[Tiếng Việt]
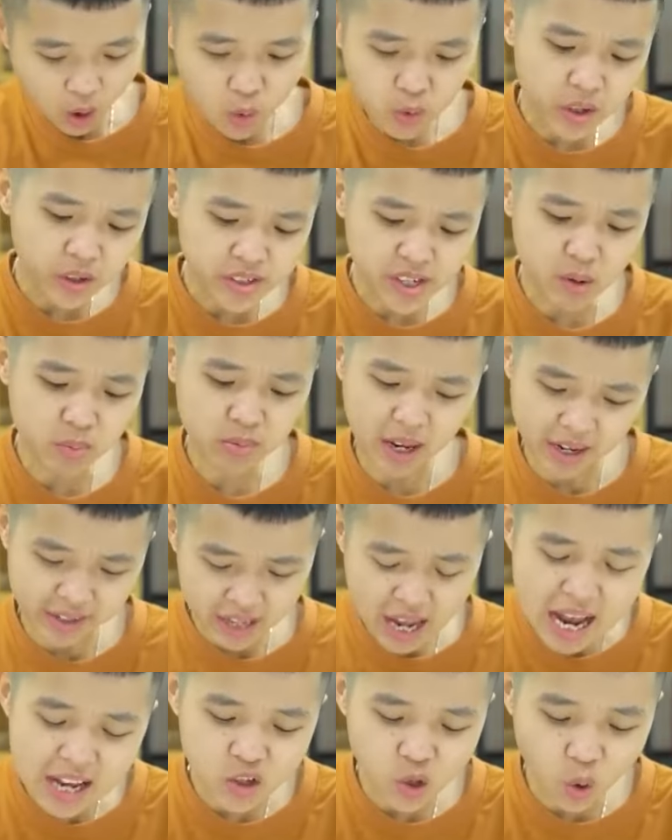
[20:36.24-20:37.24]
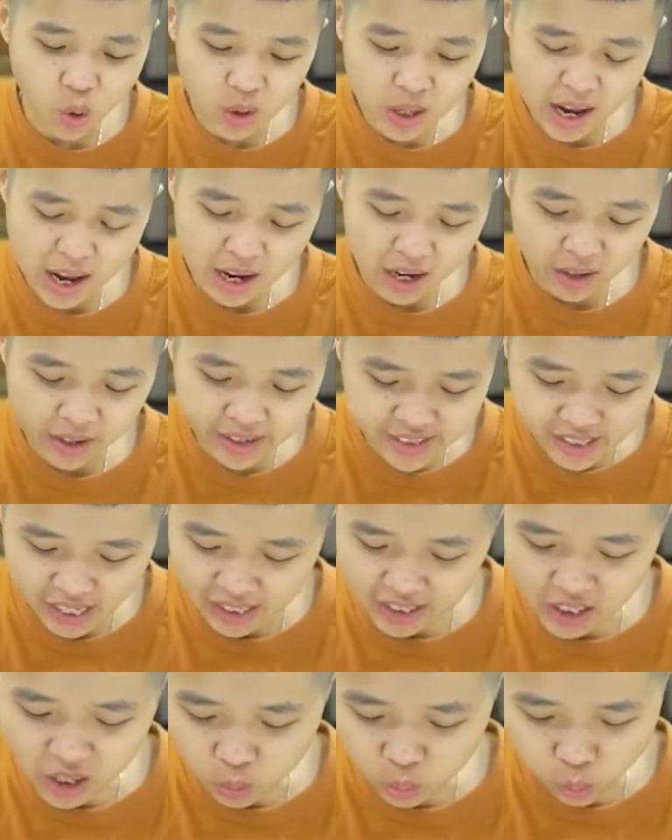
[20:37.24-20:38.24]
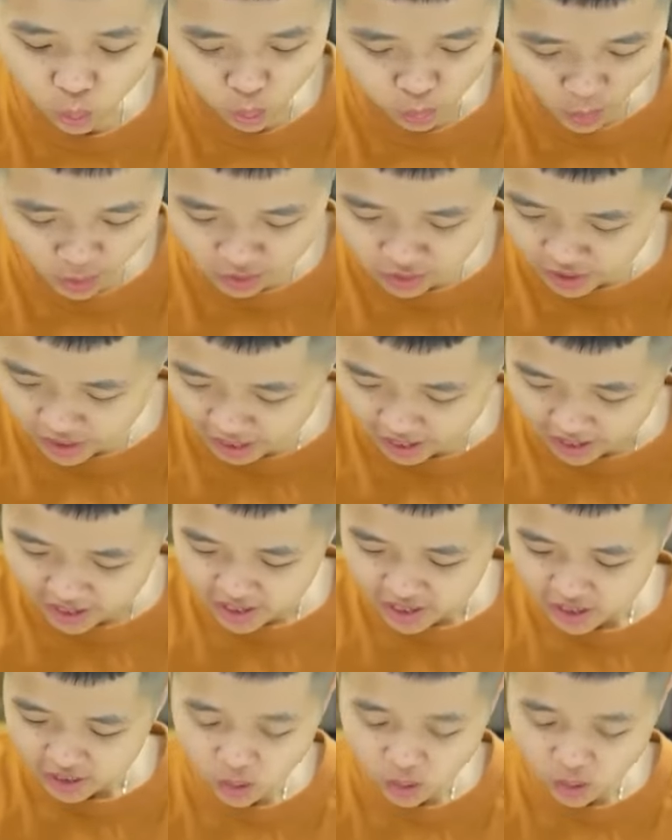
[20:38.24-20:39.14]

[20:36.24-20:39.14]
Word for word: Hầu như trong này đa số là hình dán cầu thủ mọi người ạ